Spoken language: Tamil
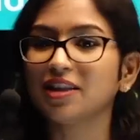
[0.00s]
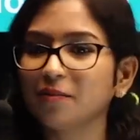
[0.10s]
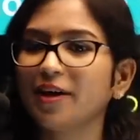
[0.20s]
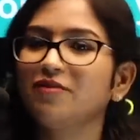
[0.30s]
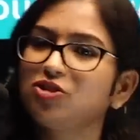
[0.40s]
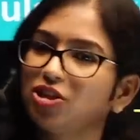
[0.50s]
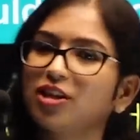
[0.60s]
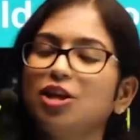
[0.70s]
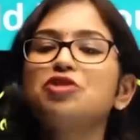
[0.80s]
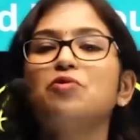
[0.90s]
இல்லை இந்த மாதிரி
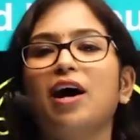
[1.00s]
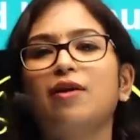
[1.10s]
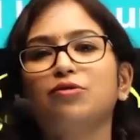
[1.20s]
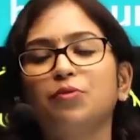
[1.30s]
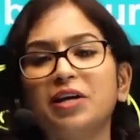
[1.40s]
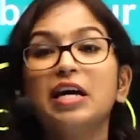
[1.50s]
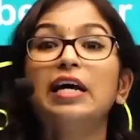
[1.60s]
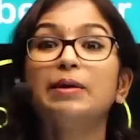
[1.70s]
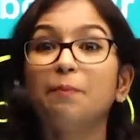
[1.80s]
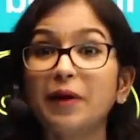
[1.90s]
விஷயங்கள்ல யூ ஹாவ் டு பி
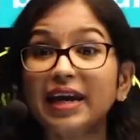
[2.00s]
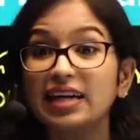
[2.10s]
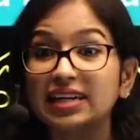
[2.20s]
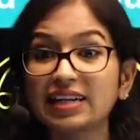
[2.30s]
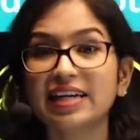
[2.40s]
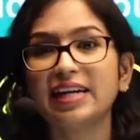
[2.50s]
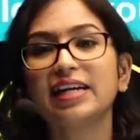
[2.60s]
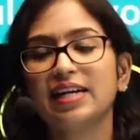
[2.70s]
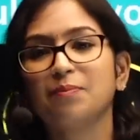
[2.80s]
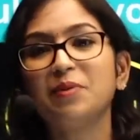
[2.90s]
பி
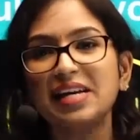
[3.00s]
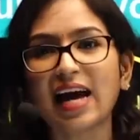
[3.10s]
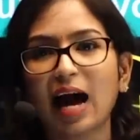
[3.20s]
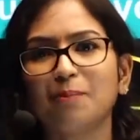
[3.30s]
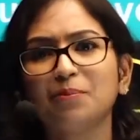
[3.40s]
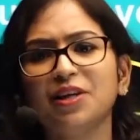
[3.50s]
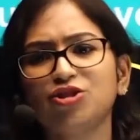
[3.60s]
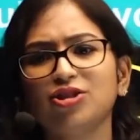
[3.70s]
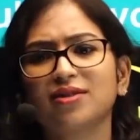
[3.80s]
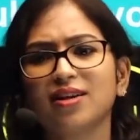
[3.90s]
க்ரீடி பி
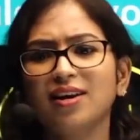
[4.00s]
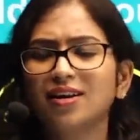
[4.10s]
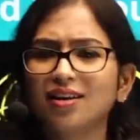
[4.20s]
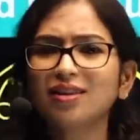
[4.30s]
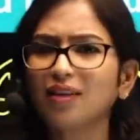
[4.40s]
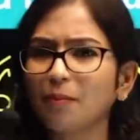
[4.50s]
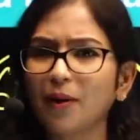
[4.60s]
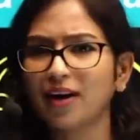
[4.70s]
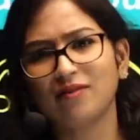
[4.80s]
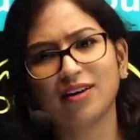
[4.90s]
அம்பிஷியஸ் இதெல்லாம்
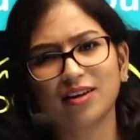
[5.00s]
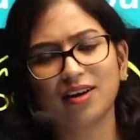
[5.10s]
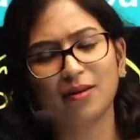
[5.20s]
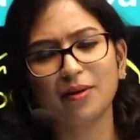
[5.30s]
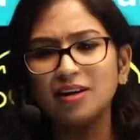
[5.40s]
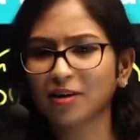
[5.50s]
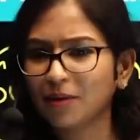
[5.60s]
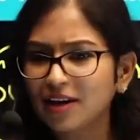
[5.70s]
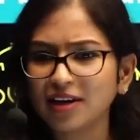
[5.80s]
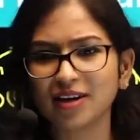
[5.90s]
தப்பான வார்த்தைகள்
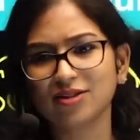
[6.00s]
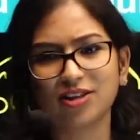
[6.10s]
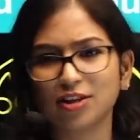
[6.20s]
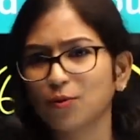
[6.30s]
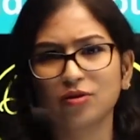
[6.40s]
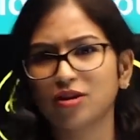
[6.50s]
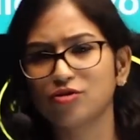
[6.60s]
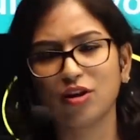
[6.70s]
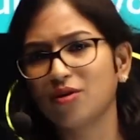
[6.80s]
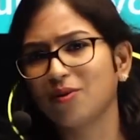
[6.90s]
அப்படிங்கிற மாதிரி இங்கிலீஷ் டெக்ஸ்ட்
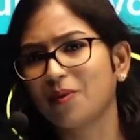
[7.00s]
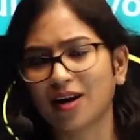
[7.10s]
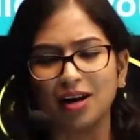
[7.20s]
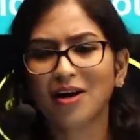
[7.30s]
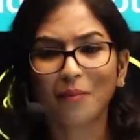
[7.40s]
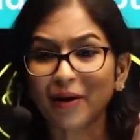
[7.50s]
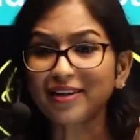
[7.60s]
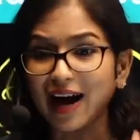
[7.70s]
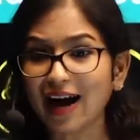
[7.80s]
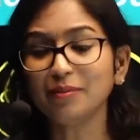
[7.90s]
புக்ஸில் சொல்லி கொடுப்பாங்க
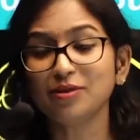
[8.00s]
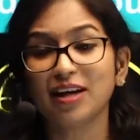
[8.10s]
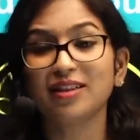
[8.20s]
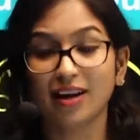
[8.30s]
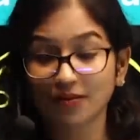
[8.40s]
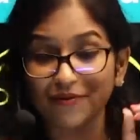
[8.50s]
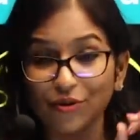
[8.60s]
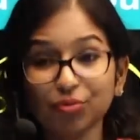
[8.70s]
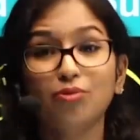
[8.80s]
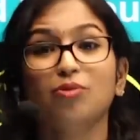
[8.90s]
பட் ஐ எம் சேயிங் தட்
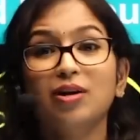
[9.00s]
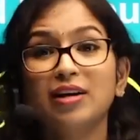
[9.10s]
யூ